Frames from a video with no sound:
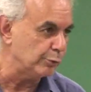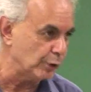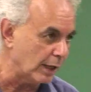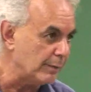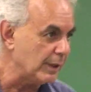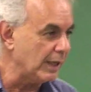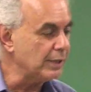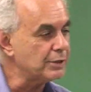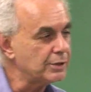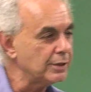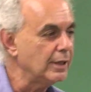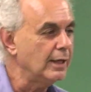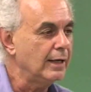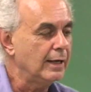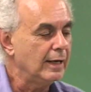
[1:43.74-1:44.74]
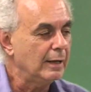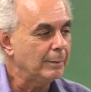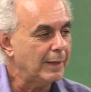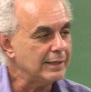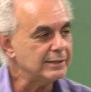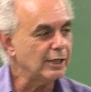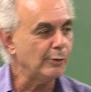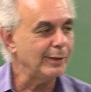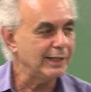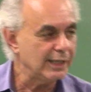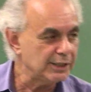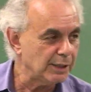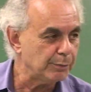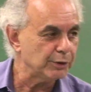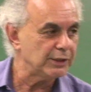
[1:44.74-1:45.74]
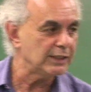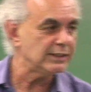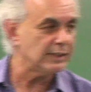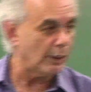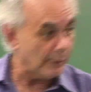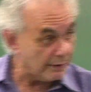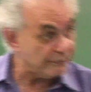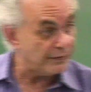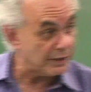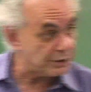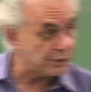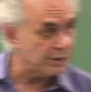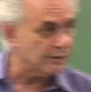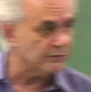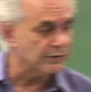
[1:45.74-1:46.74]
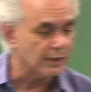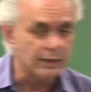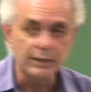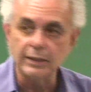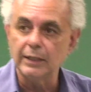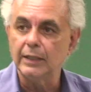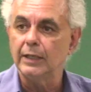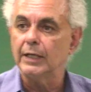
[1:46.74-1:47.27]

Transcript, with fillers: puramente, mas é uma energia potencial efetiva,